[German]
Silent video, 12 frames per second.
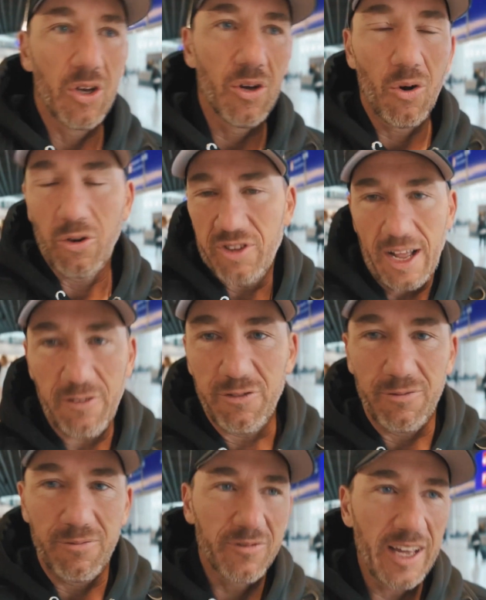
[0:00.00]
und dann
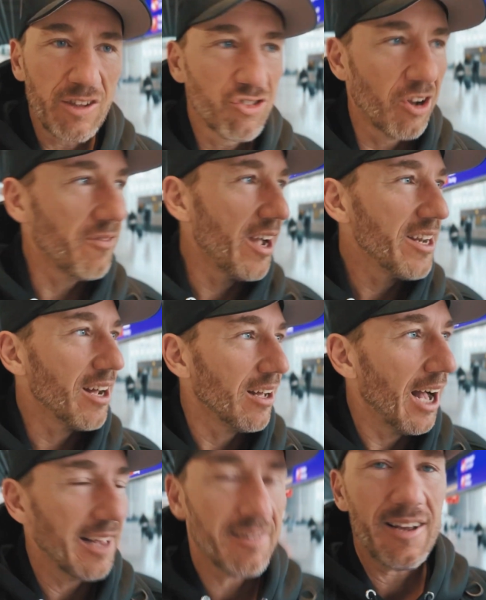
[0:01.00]
geht's schon weiter.
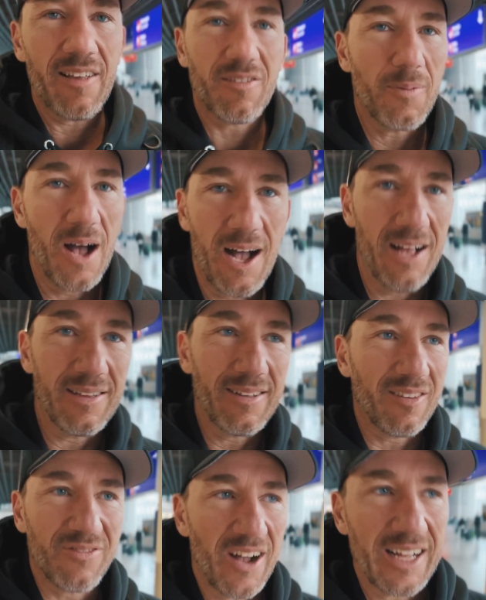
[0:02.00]
Also das war,
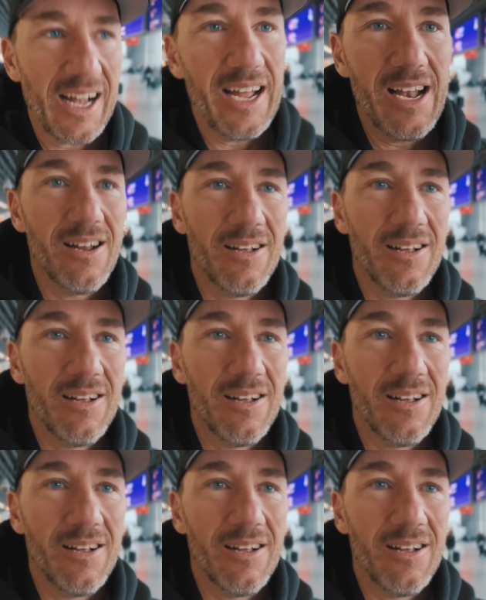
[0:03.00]
das war geil.